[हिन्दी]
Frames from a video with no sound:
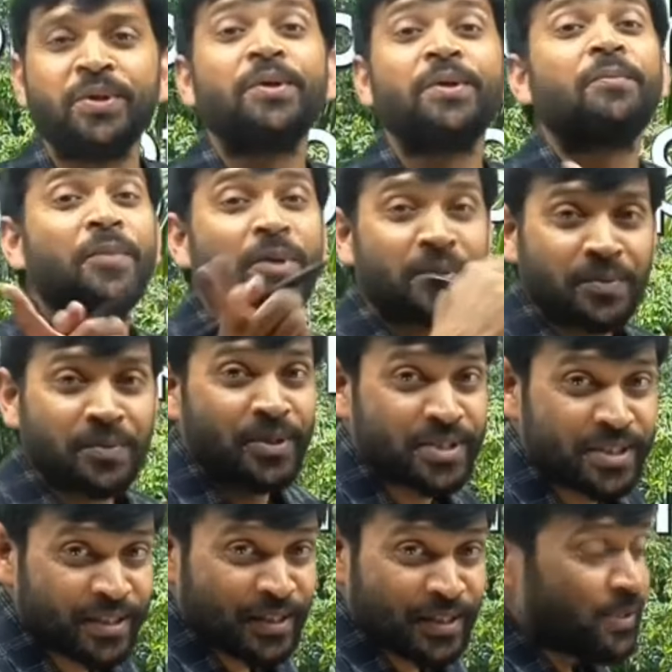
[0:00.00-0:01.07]
मॉर्फोलॉजी
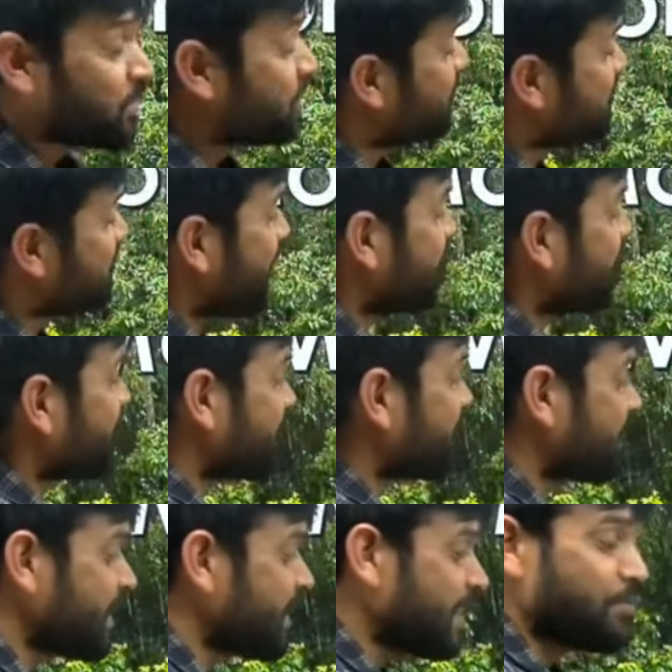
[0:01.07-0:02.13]
तो स्टार्ट करते हैं
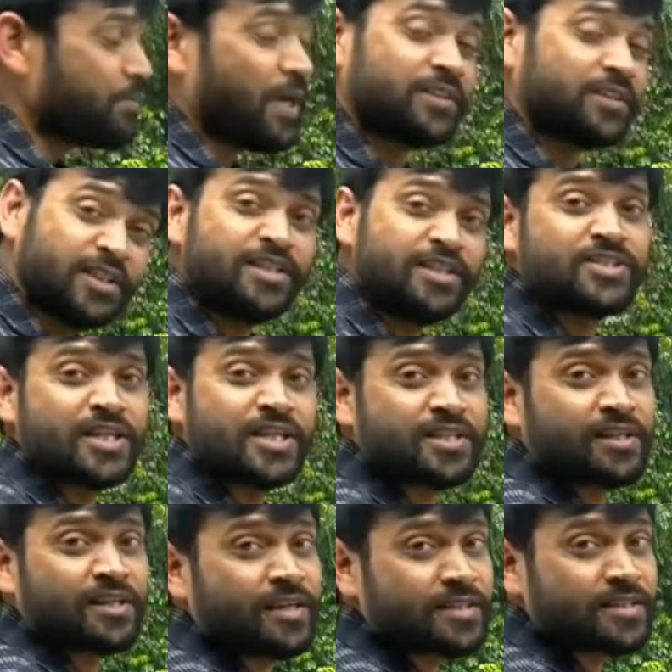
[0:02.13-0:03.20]
ये बेहतरीन सेशन
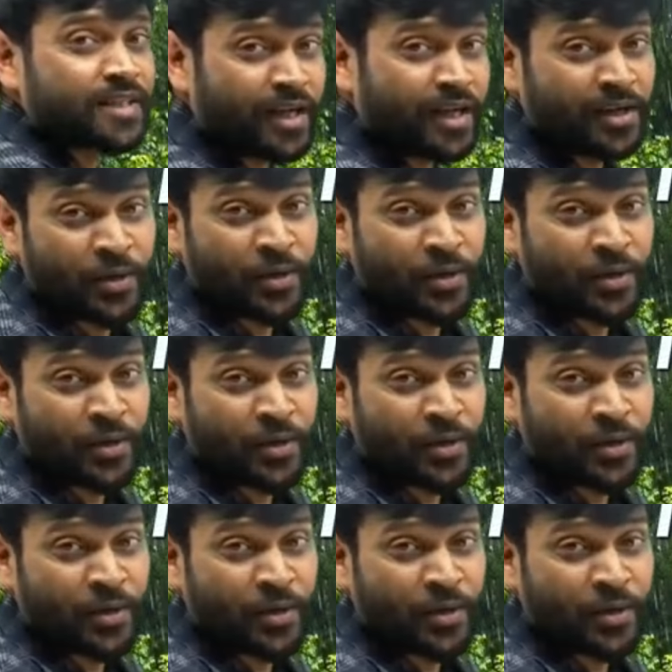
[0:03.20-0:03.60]
आज का और